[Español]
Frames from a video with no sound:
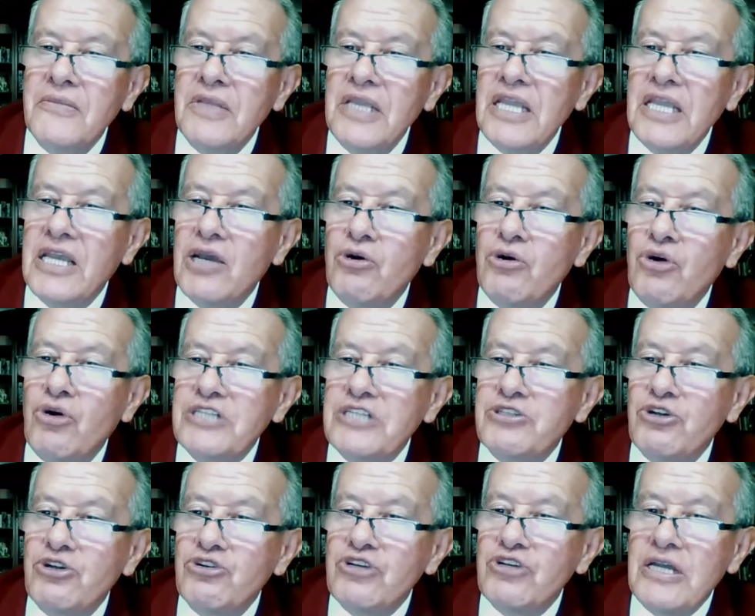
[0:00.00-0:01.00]
Y que con
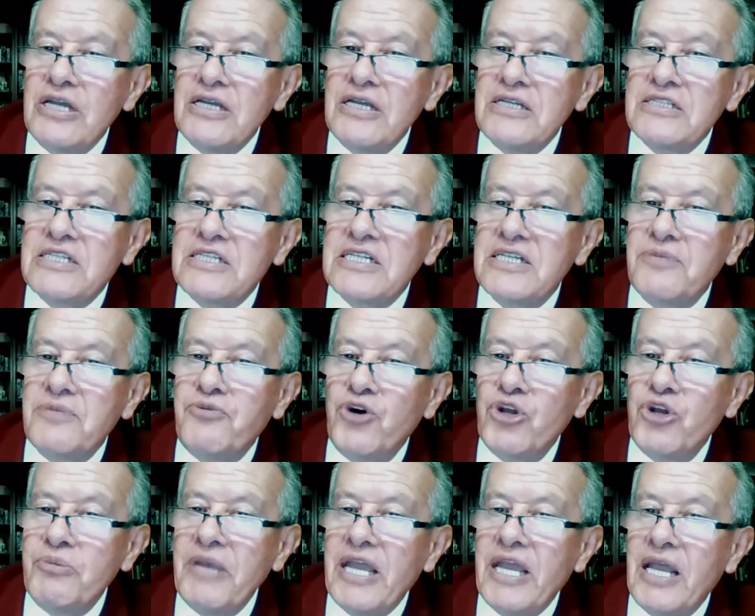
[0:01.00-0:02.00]
esto se
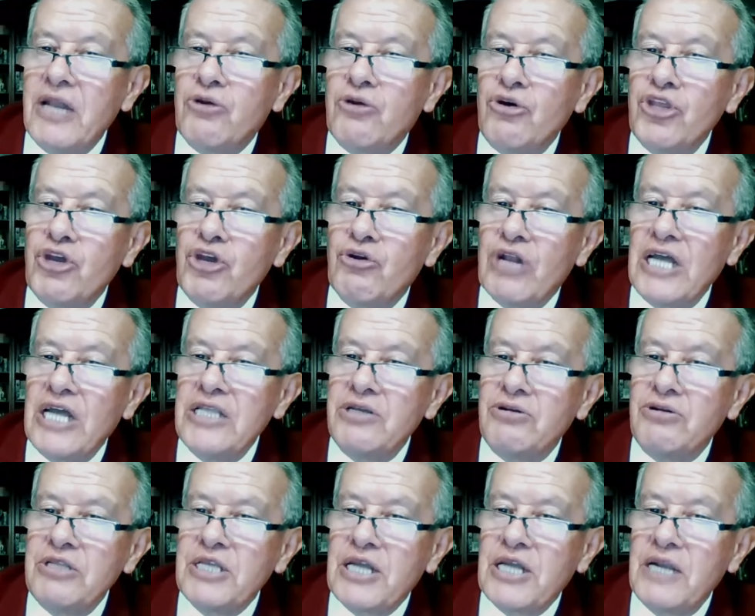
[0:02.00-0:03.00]
reforme el Código
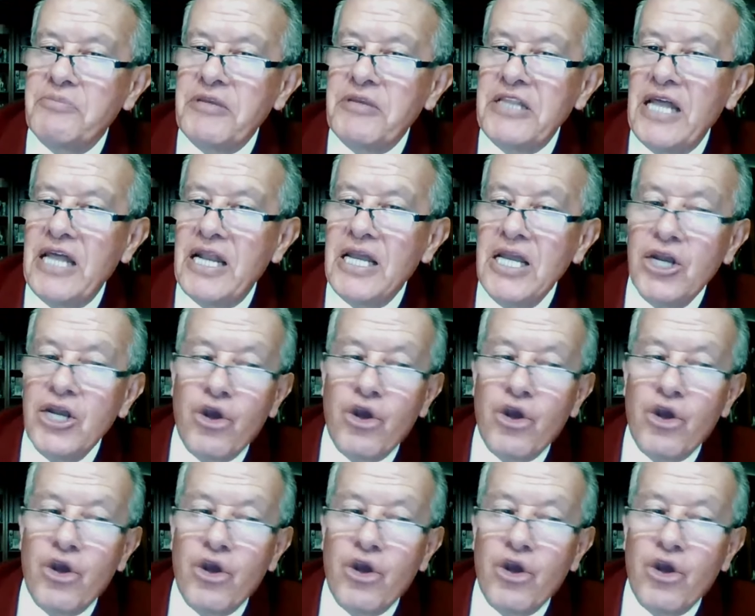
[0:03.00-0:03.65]
Orgánico Integral Penal.